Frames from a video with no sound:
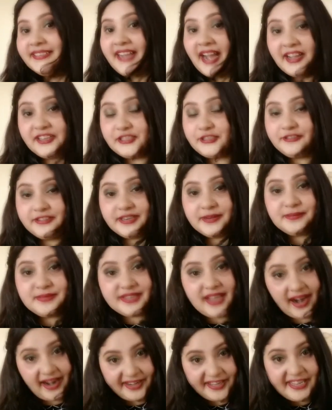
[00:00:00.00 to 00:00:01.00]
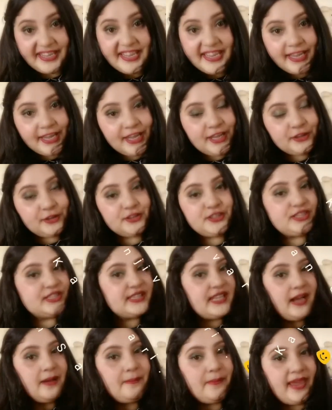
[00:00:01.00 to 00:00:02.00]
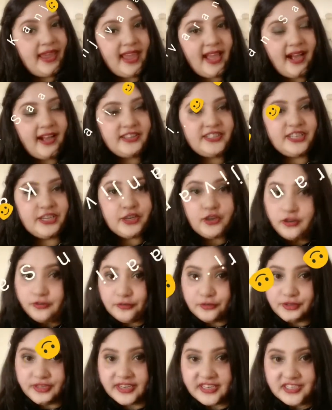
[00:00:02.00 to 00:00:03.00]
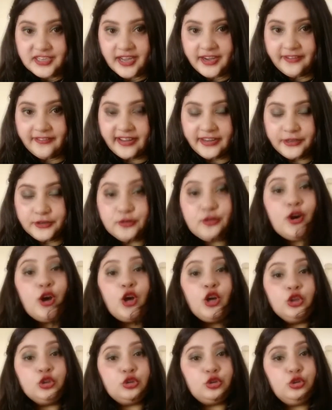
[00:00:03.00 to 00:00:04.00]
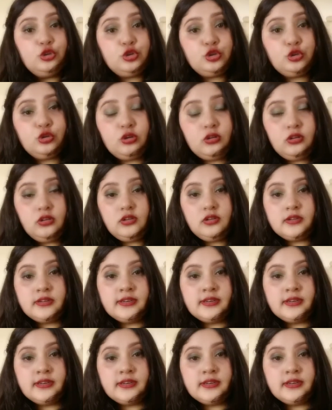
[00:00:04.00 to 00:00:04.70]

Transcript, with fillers: कांजीवरम साड़ी तो जिसका मैं आज एक रिव्यू देने जाने वाली हूँ तो दोस्तों